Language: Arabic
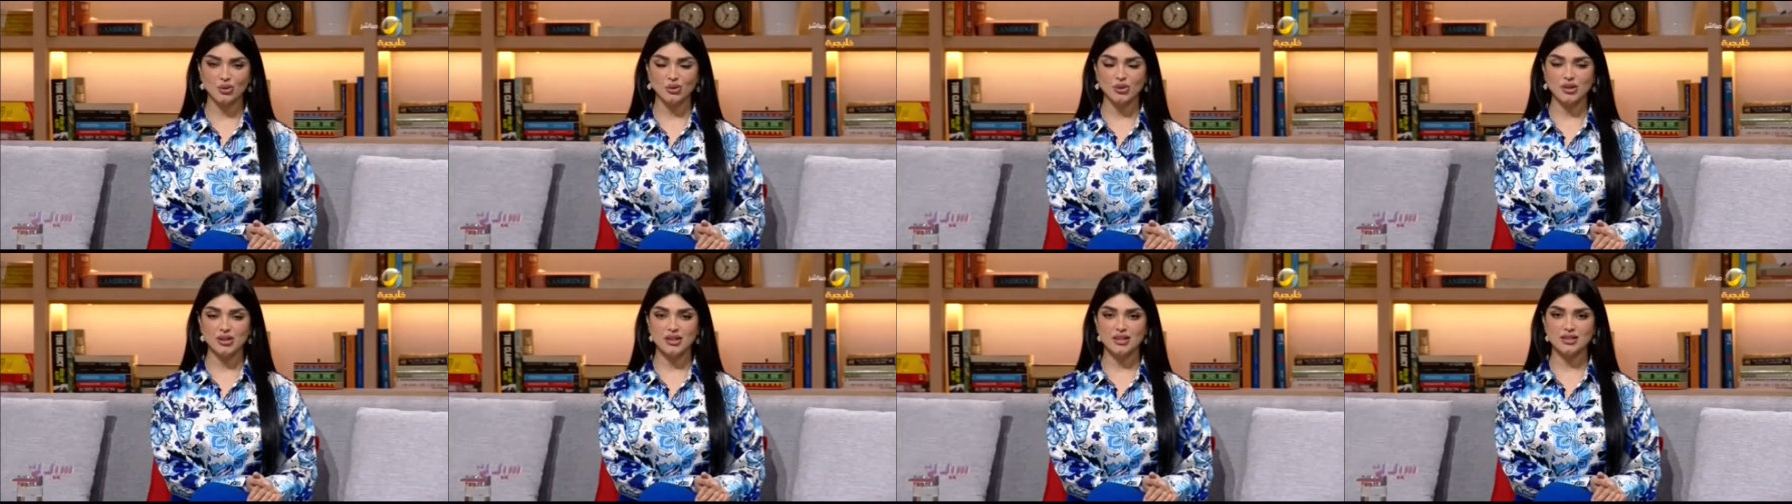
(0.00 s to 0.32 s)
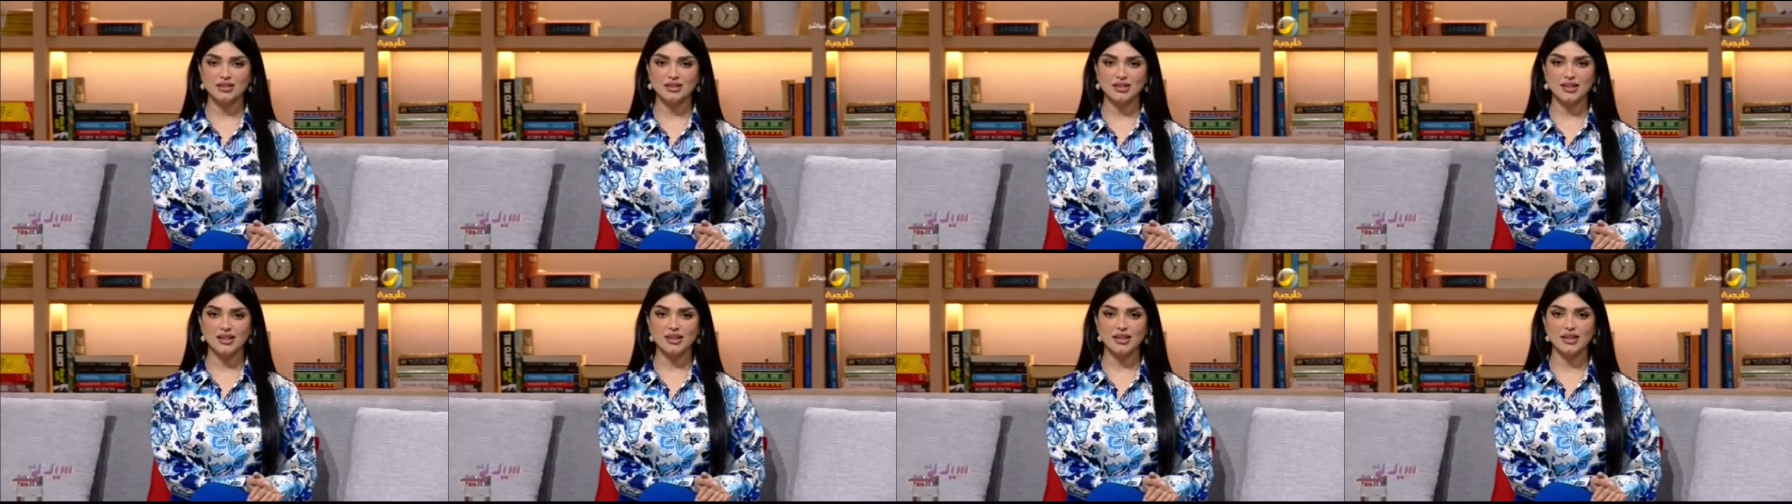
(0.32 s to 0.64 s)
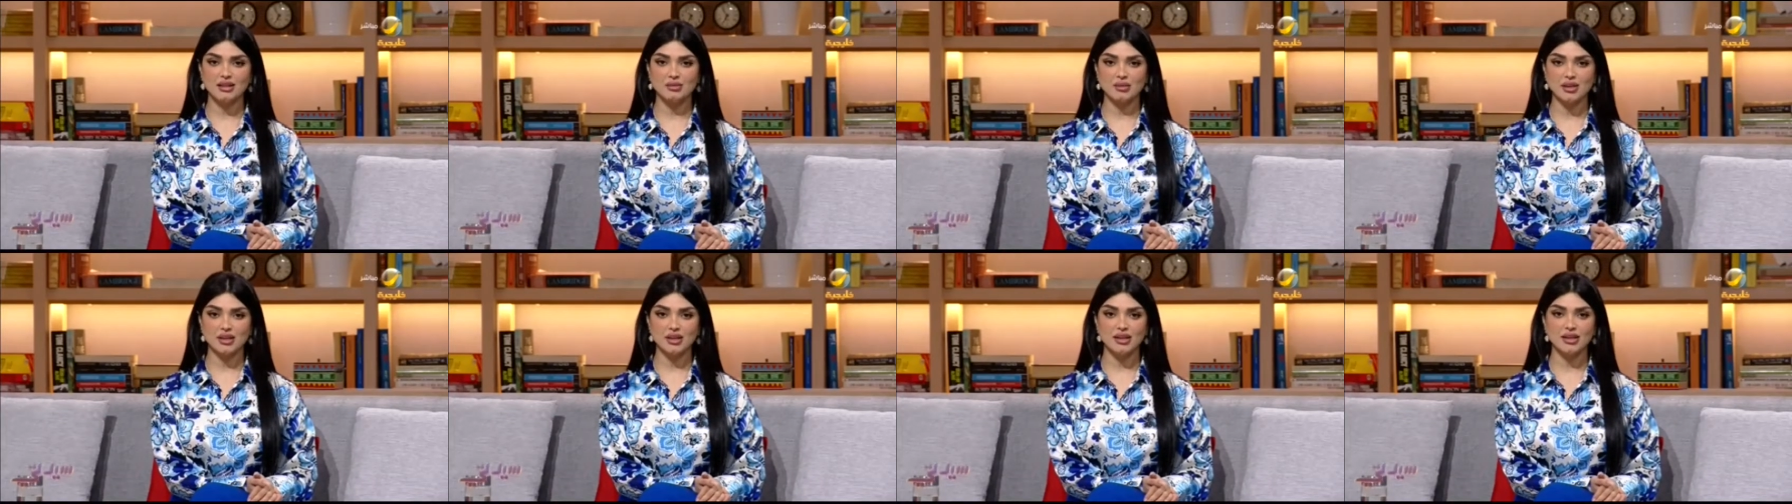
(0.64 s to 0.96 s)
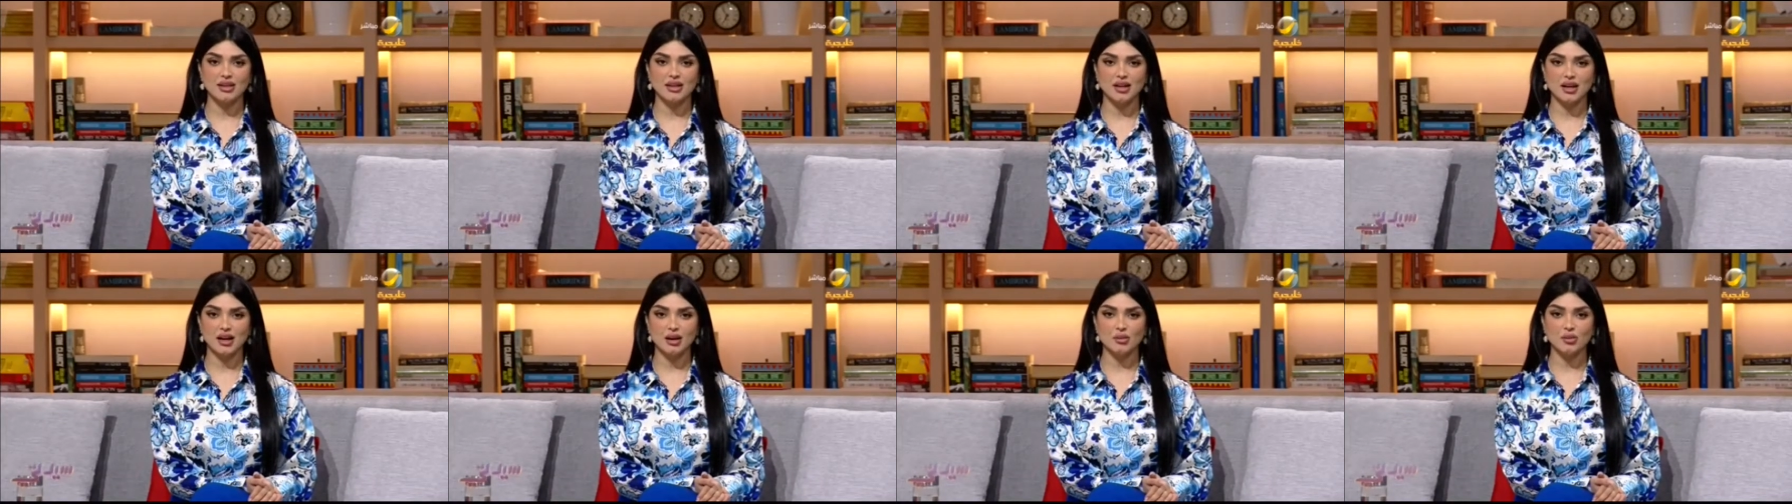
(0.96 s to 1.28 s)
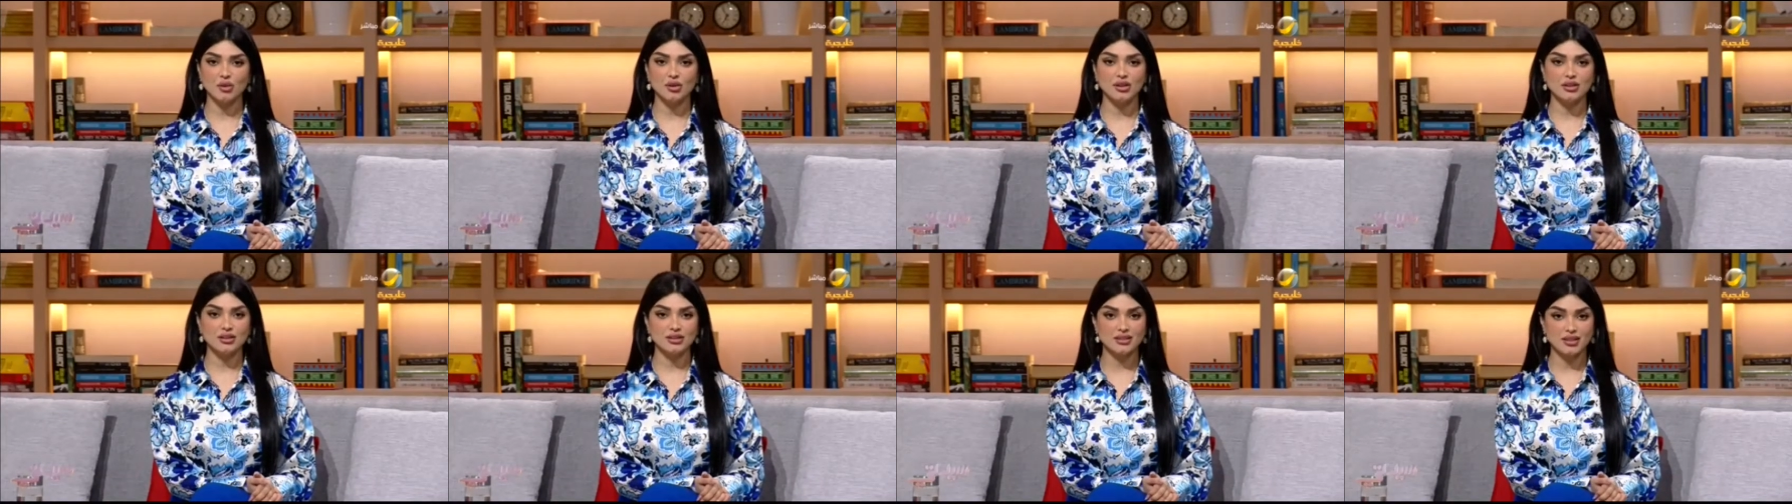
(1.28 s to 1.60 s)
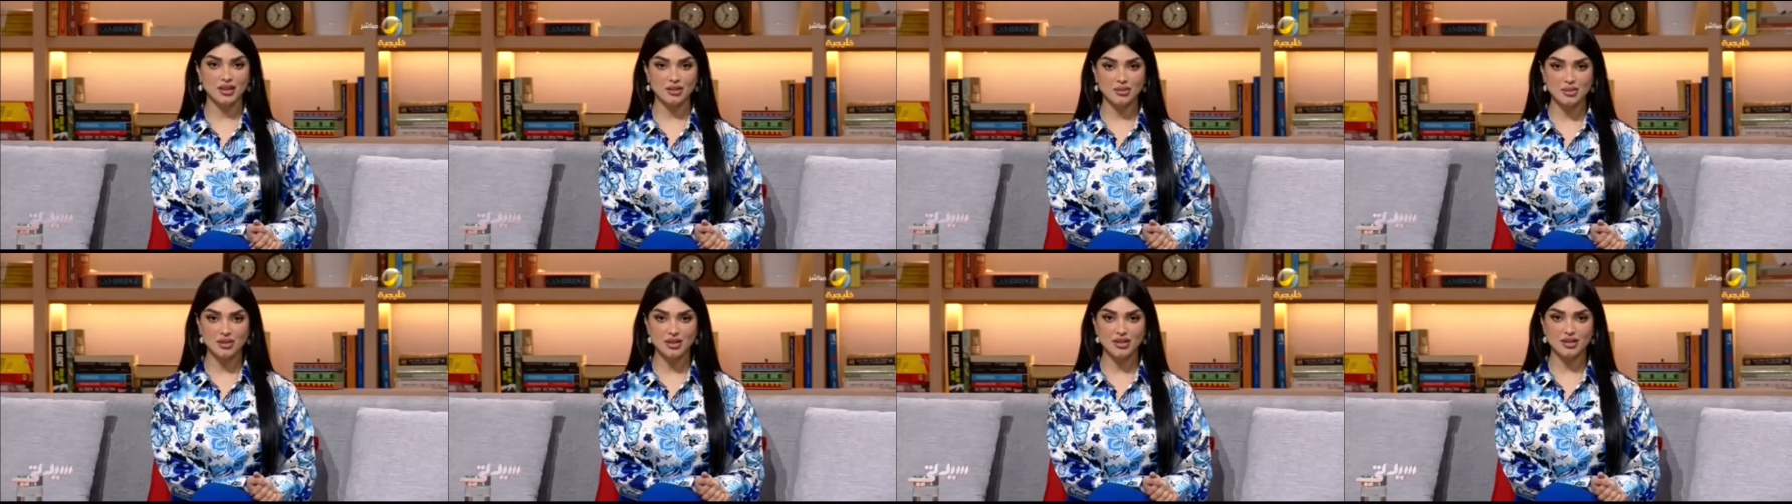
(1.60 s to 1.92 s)
واللي تكلم عن إلهامه
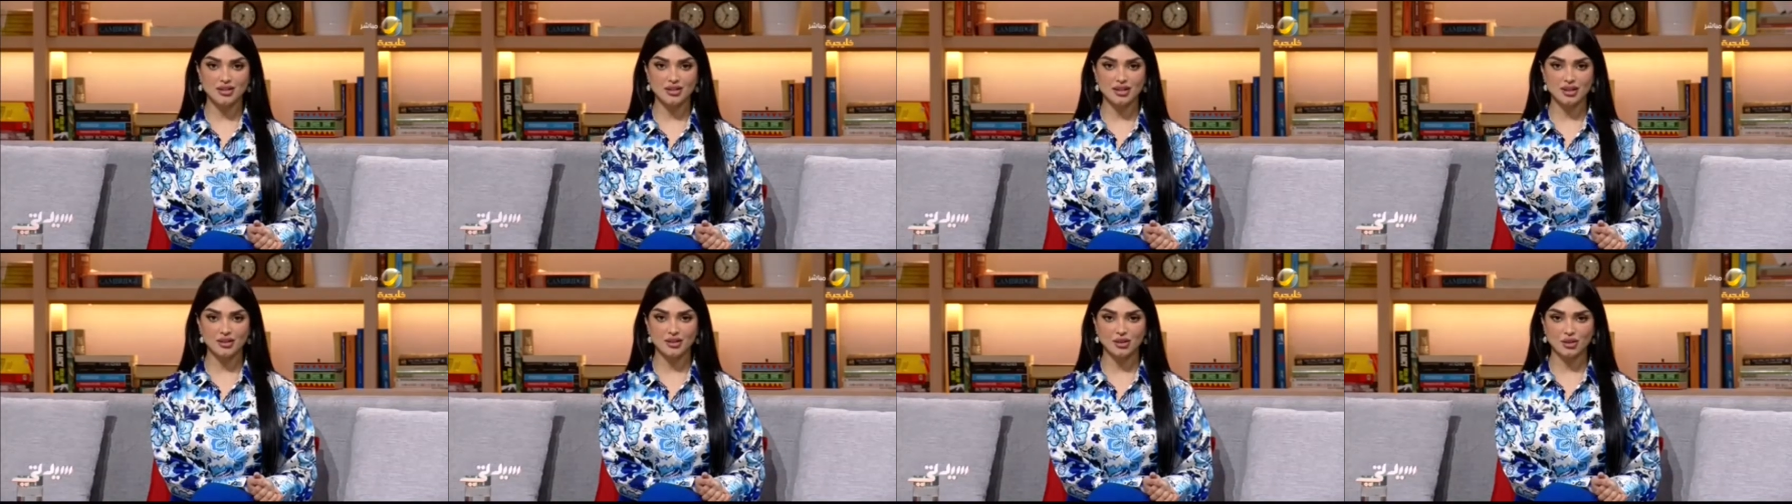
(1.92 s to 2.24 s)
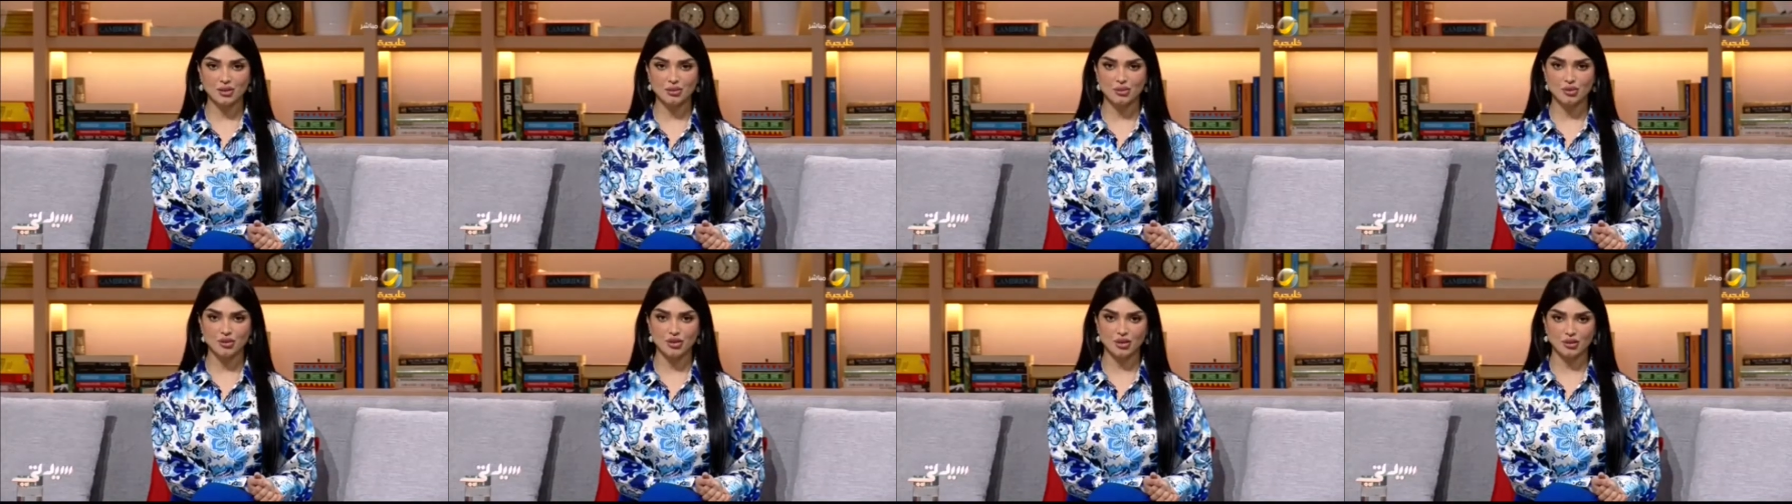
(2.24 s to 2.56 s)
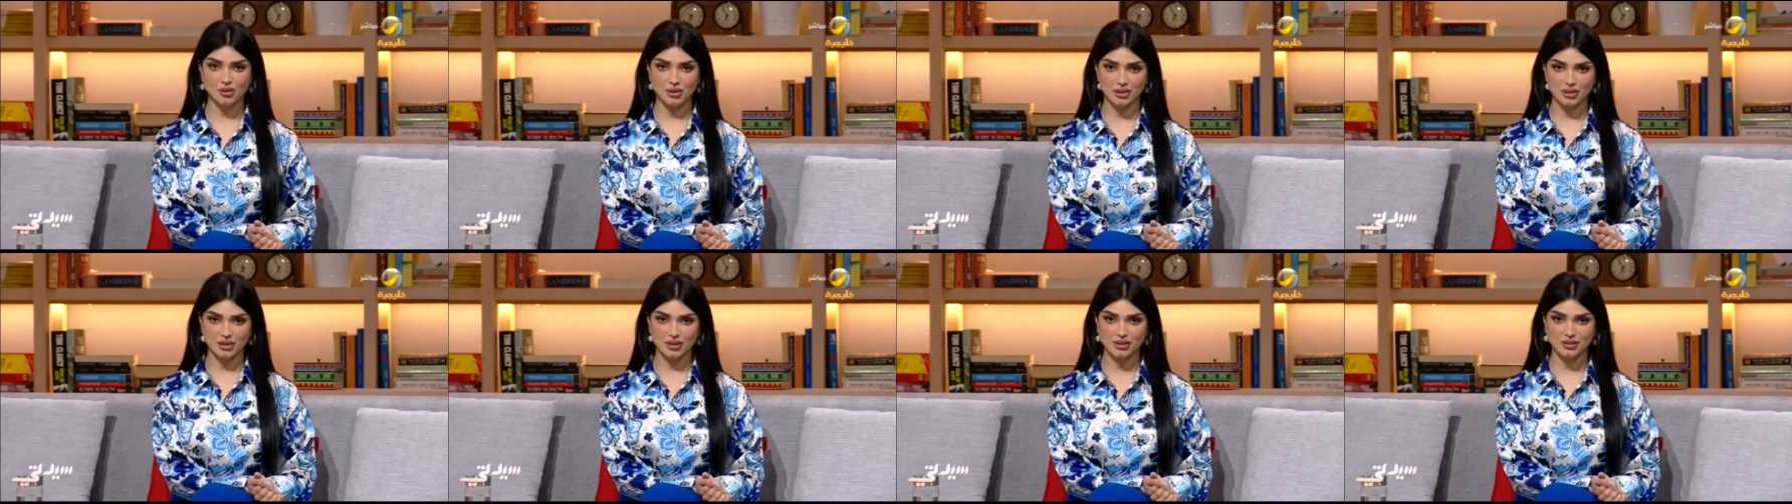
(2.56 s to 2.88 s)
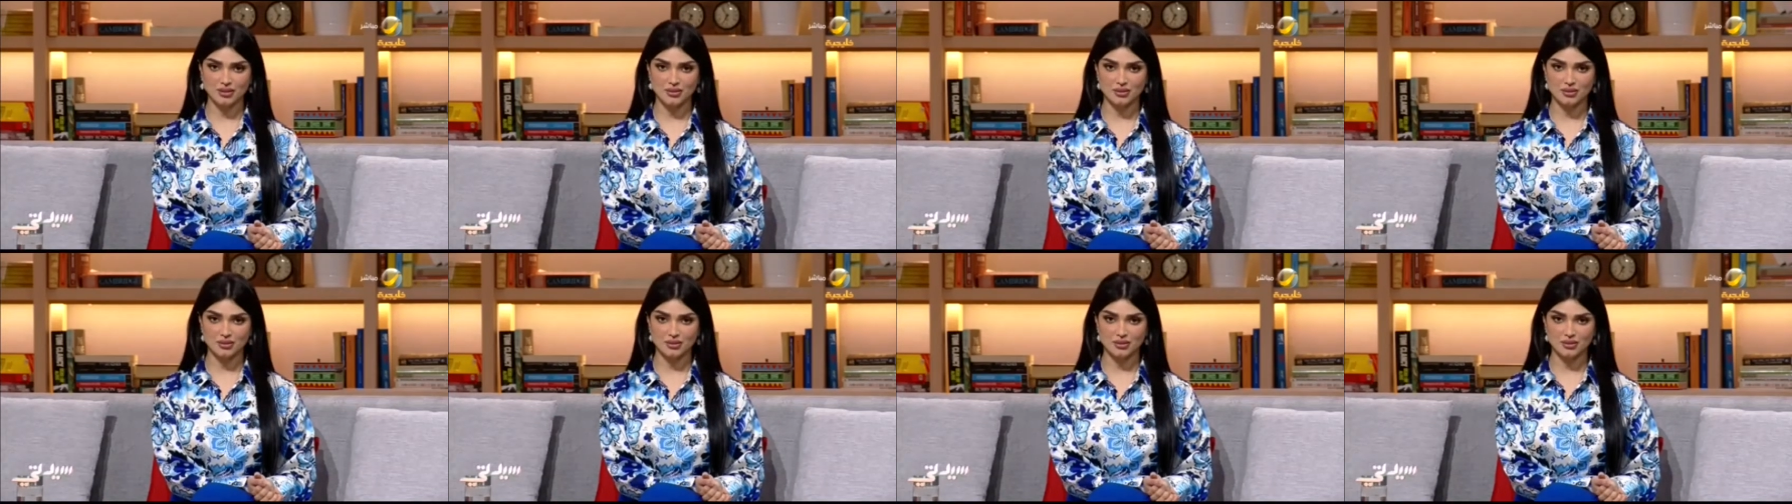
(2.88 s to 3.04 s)
للتعبير عن حبه للوطن